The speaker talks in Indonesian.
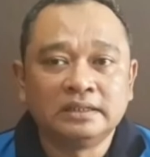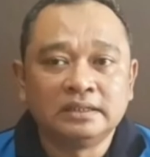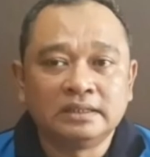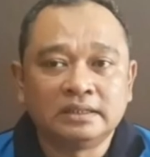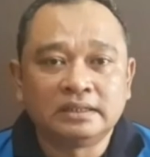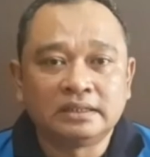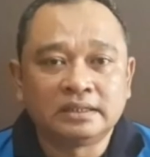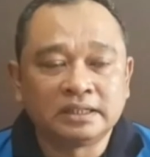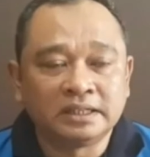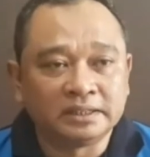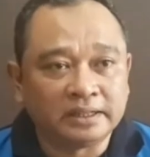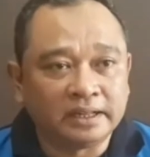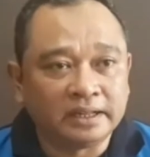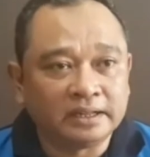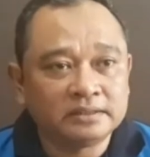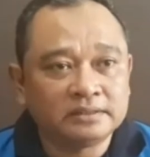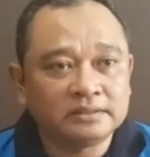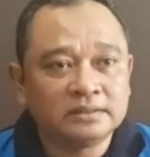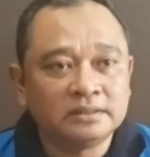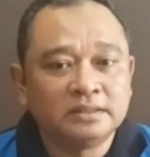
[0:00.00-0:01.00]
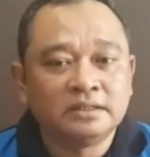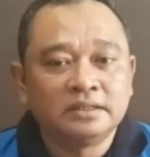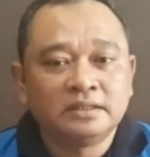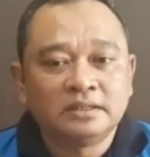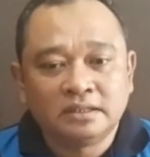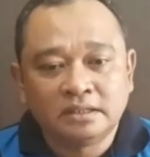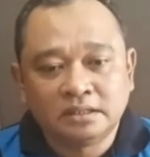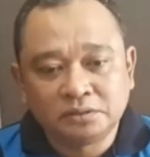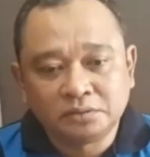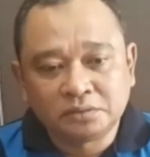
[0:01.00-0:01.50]
uh, eh, hitan
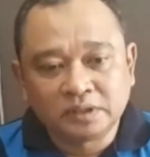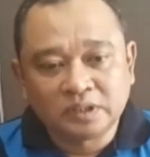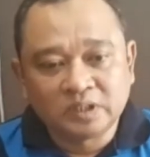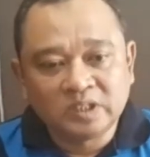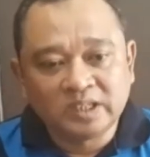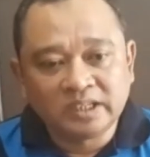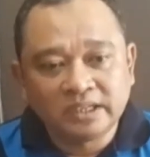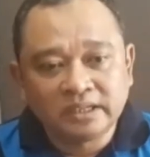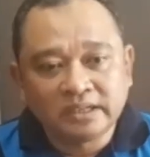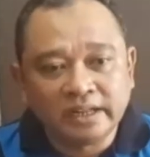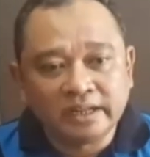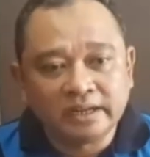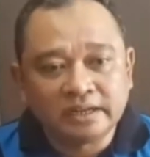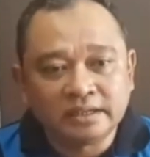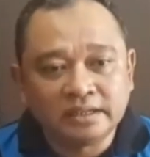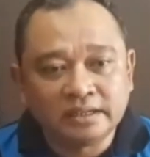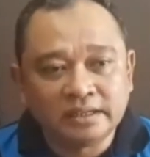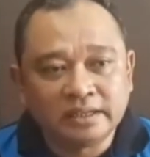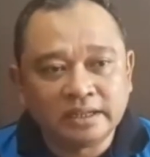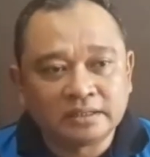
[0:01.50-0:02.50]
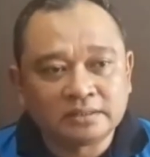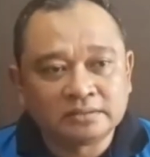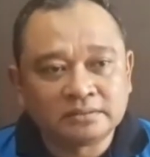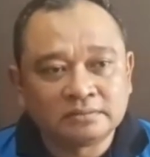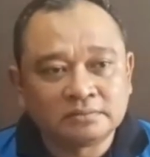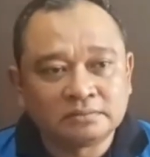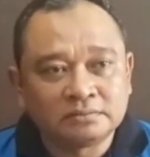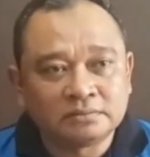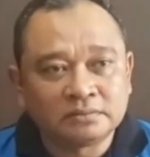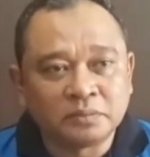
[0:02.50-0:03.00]
itu terdiri dari yang
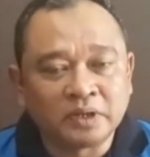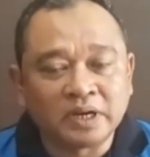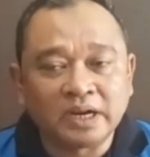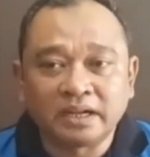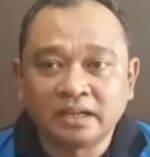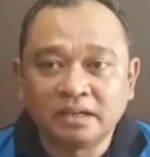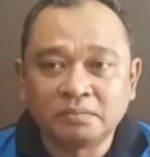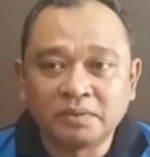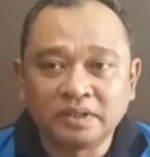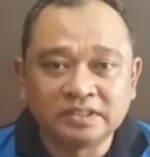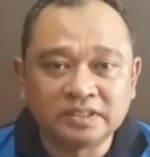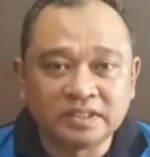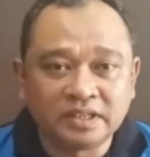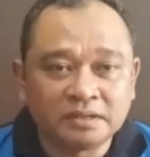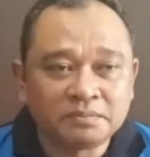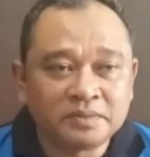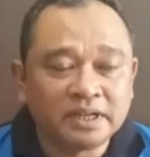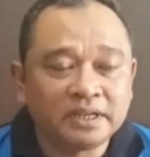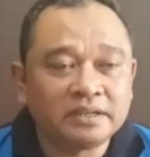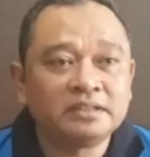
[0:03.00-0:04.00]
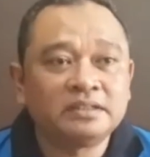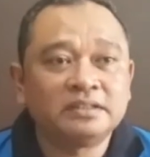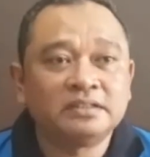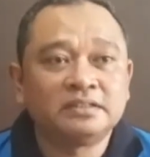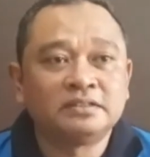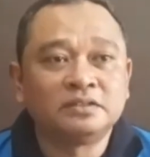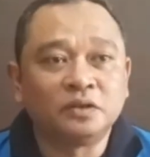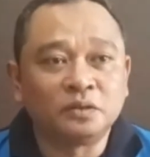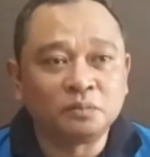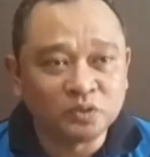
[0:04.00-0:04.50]
beragama Islam dan
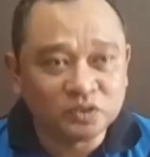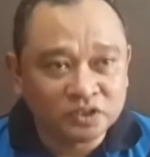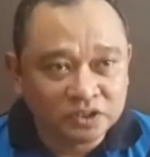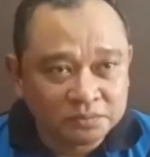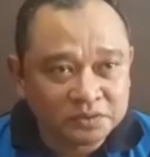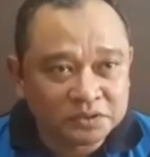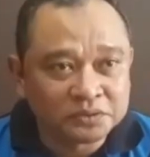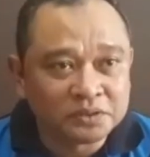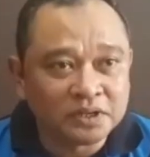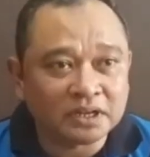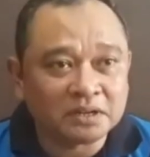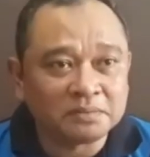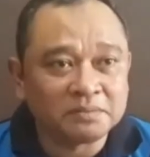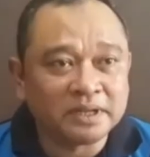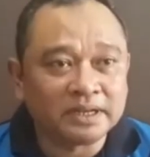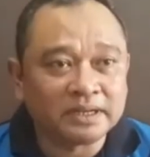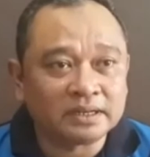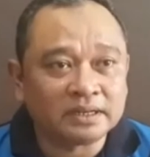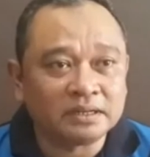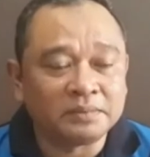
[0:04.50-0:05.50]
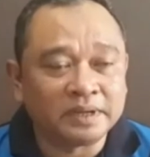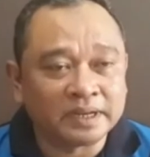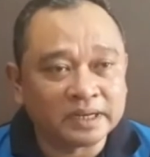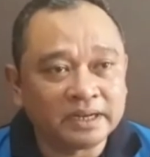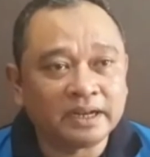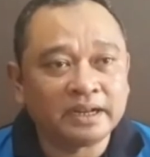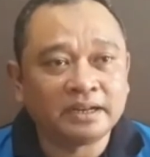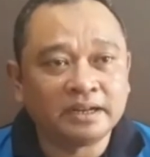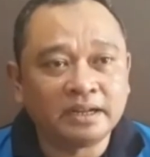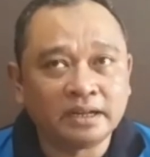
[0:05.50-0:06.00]
non Muslim juga kemarin, kemarin
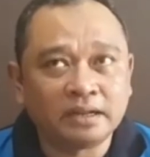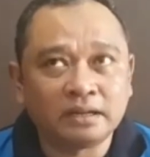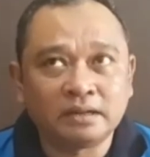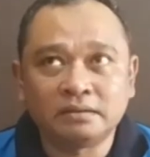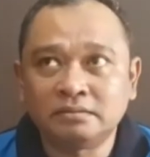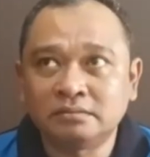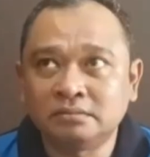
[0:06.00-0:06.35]
ada